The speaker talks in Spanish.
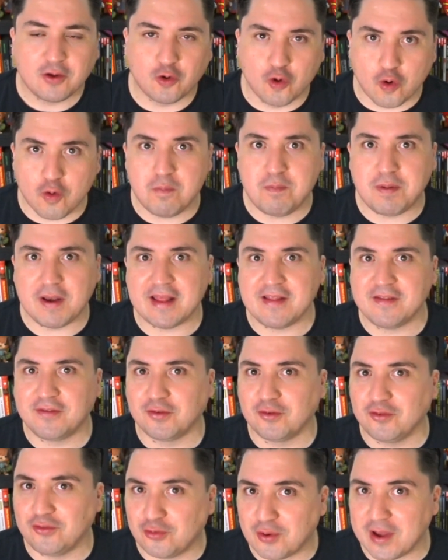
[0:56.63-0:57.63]
cumplen
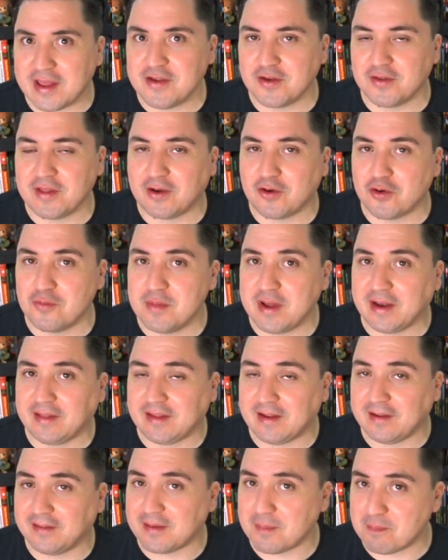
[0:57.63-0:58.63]
su sueño de
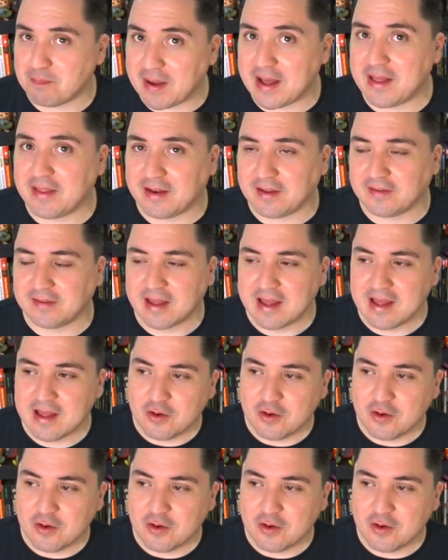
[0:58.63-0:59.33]
convertirse en padres.